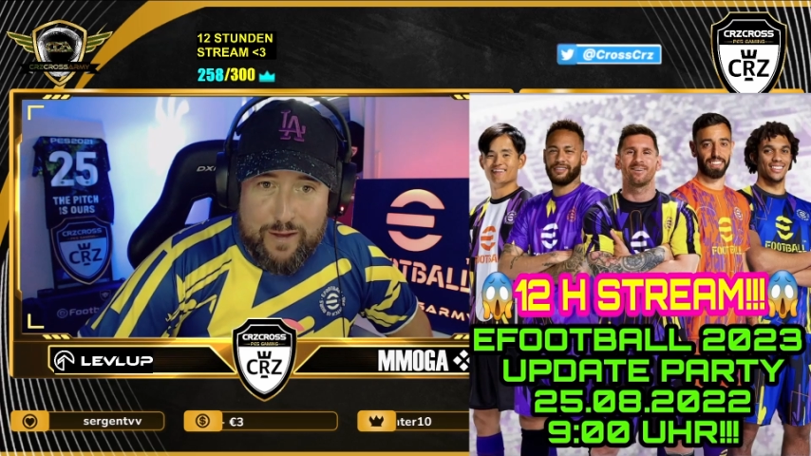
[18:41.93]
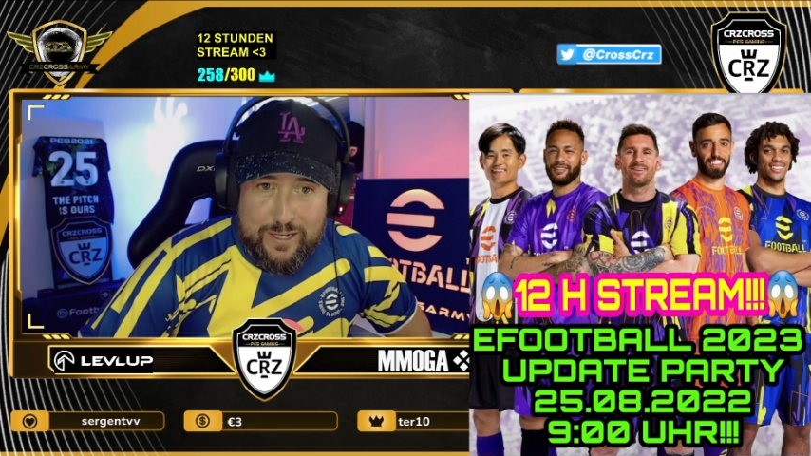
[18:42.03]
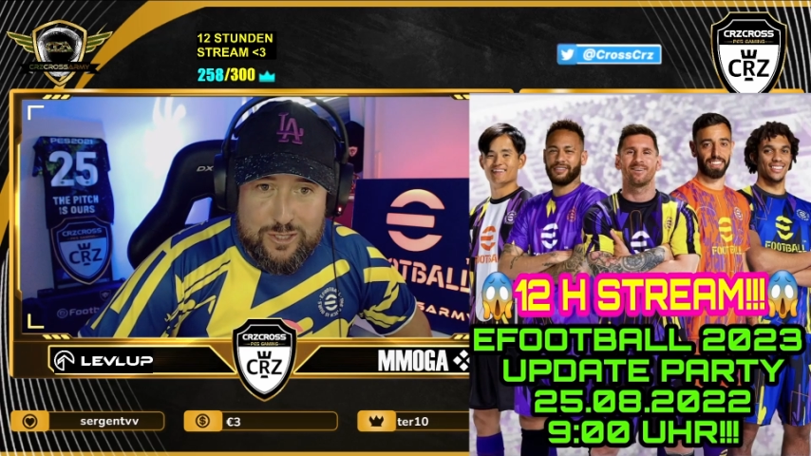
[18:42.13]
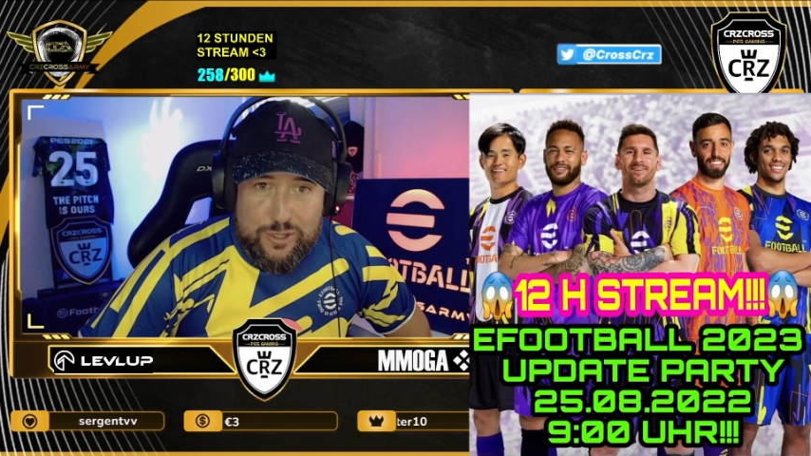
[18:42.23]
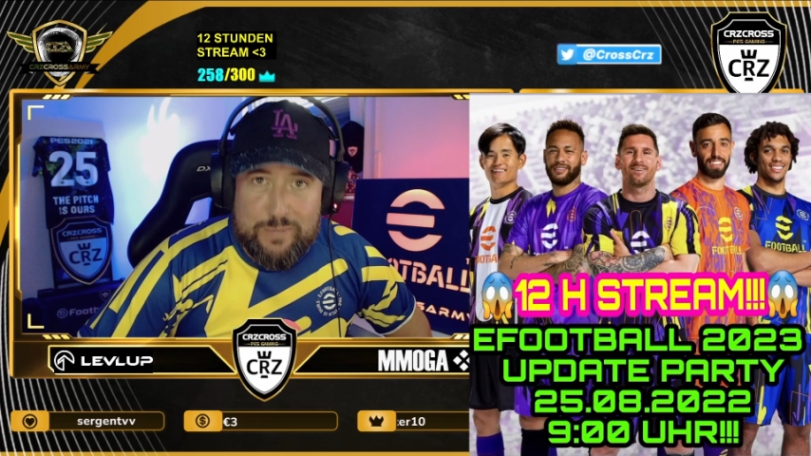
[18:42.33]

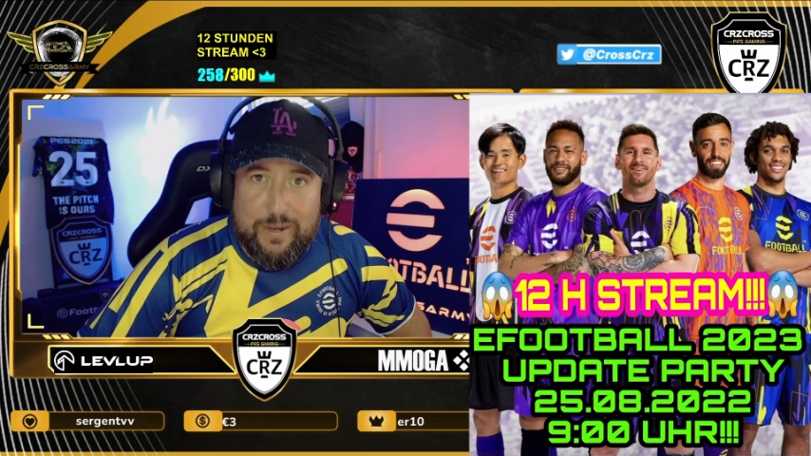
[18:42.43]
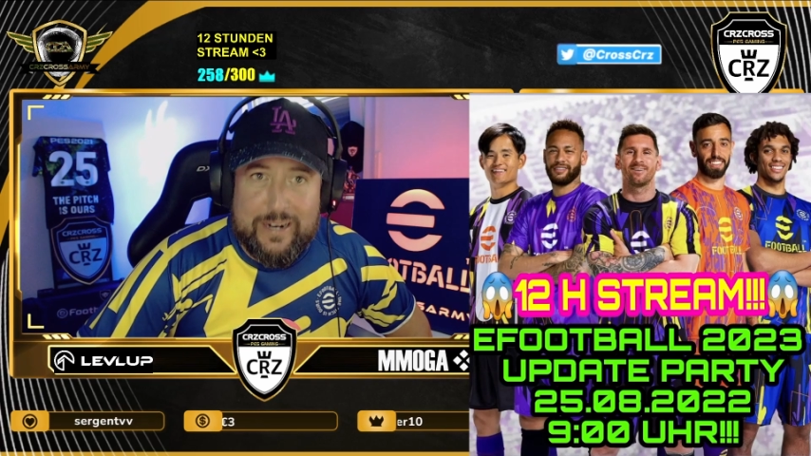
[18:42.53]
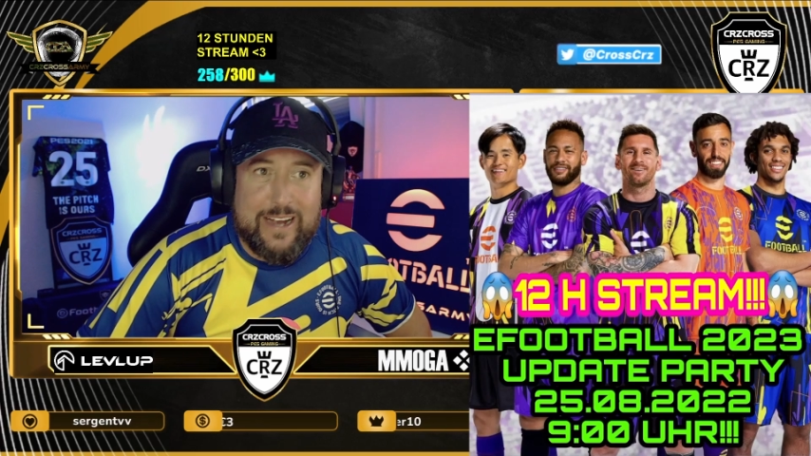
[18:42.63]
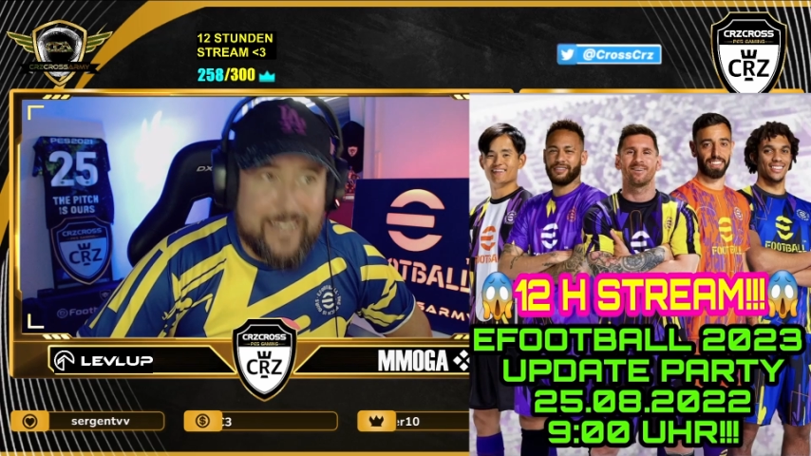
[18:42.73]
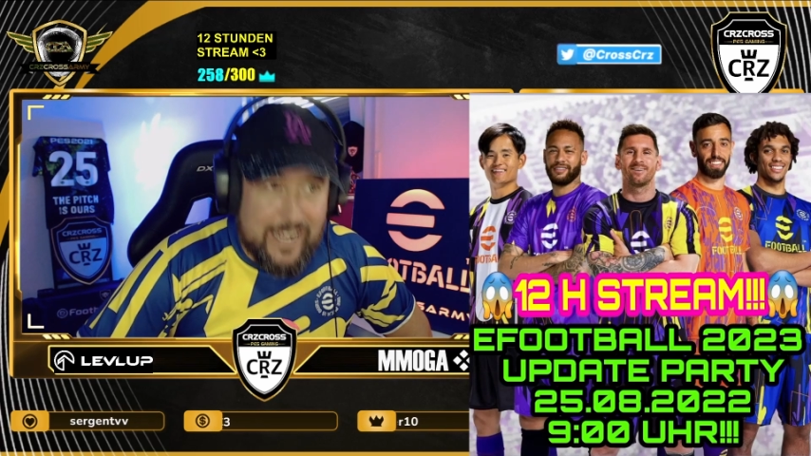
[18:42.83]
Vielleicht sollte ich mal
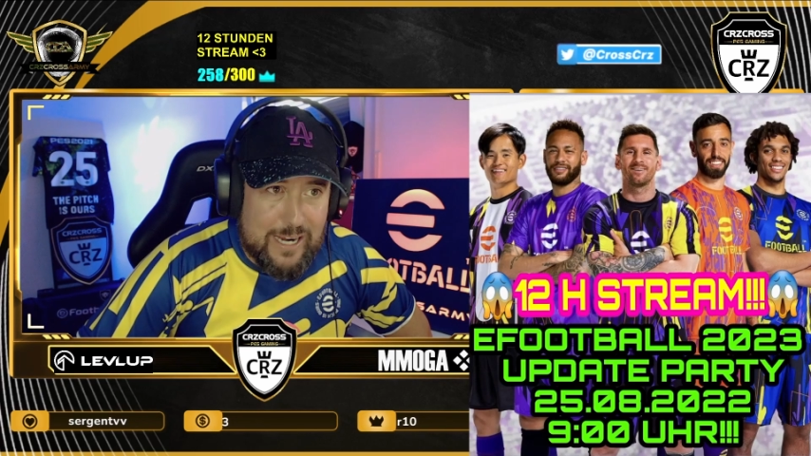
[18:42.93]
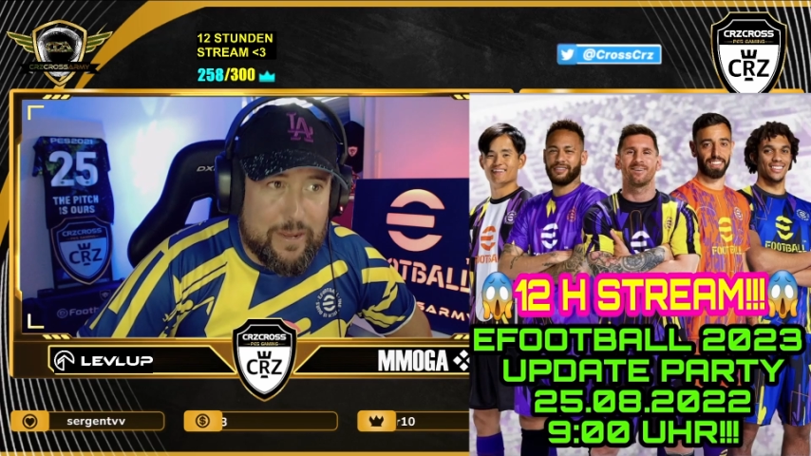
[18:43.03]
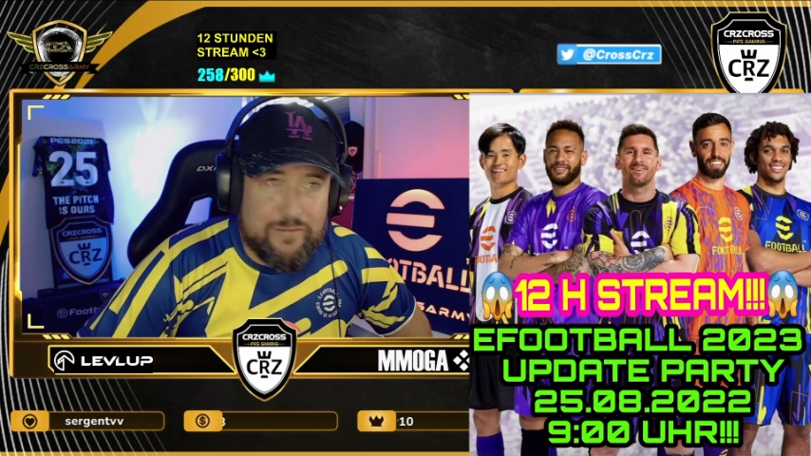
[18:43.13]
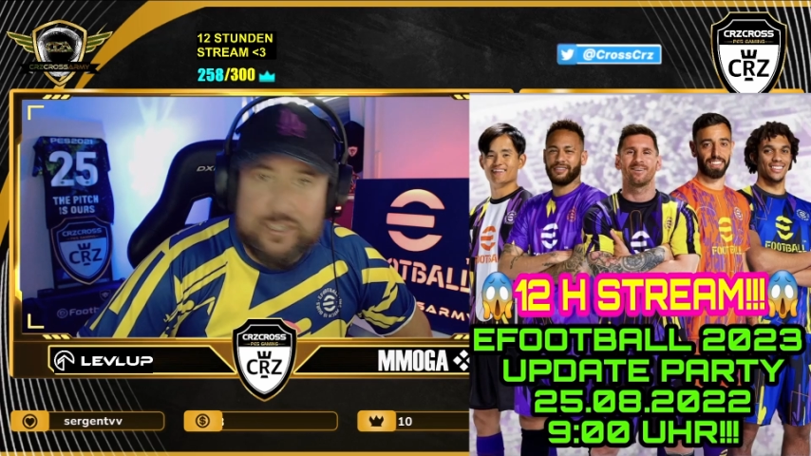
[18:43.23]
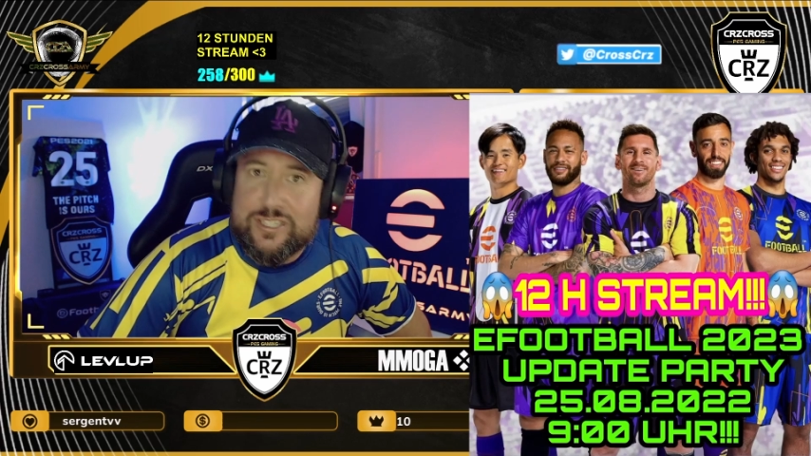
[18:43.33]
kein Geld
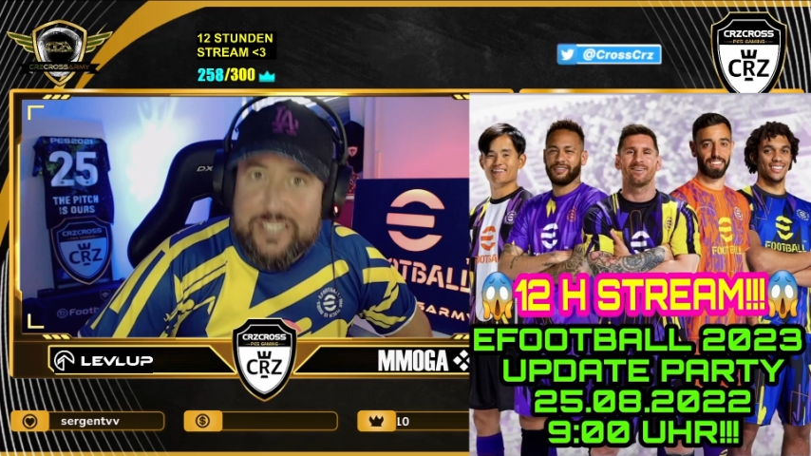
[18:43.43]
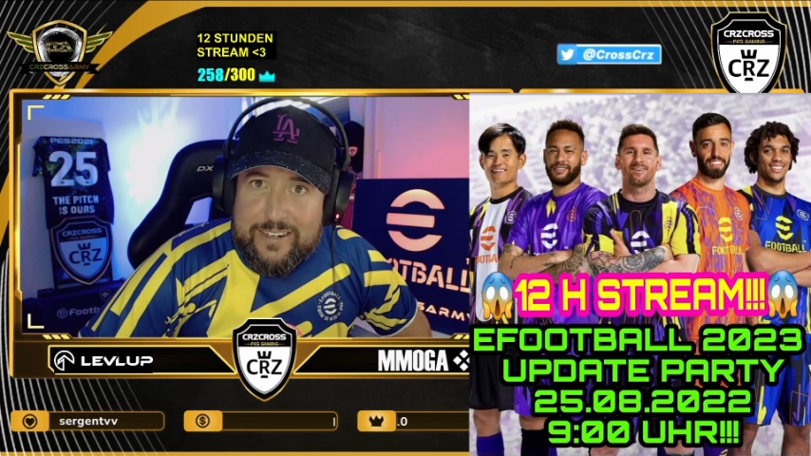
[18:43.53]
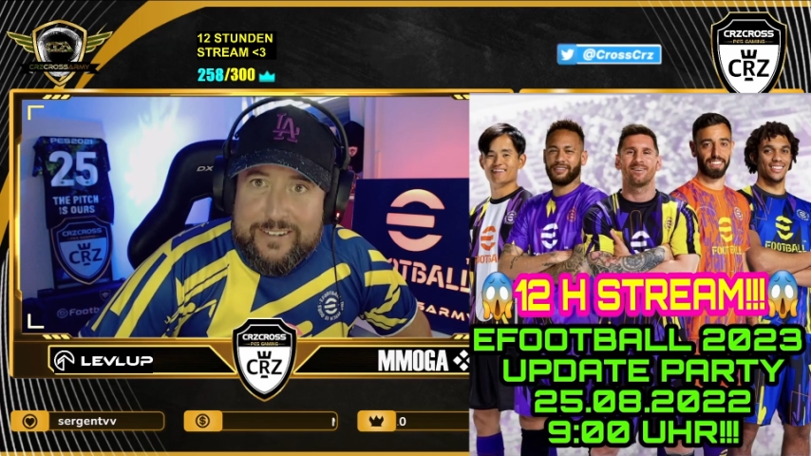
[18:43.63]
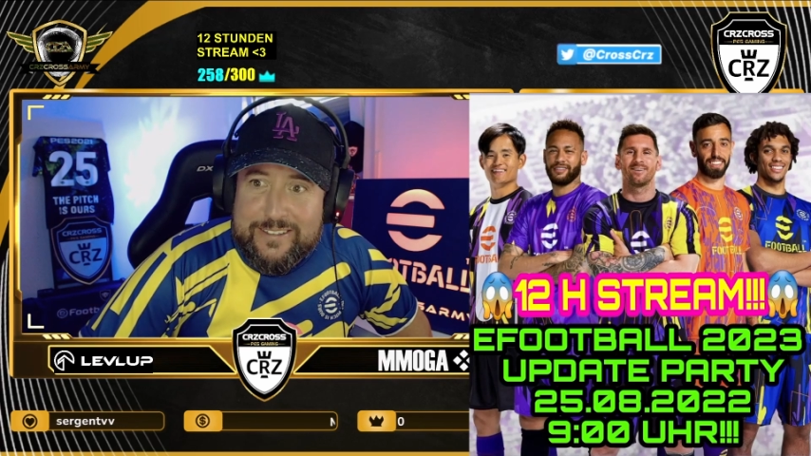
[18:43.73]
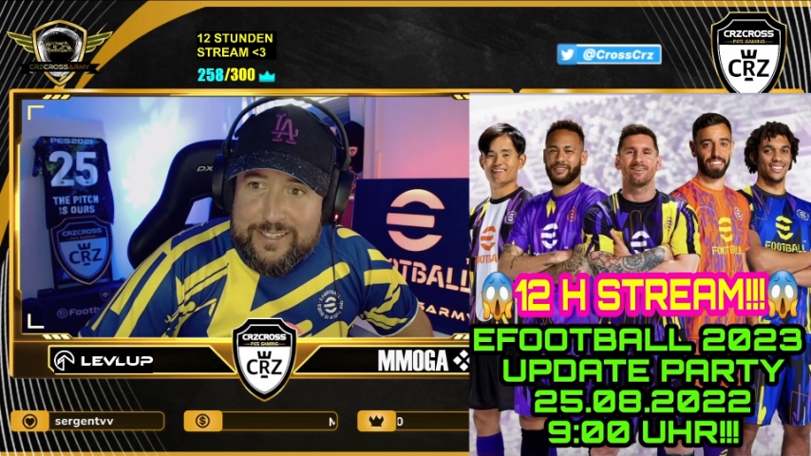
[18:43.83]
mehr investieren.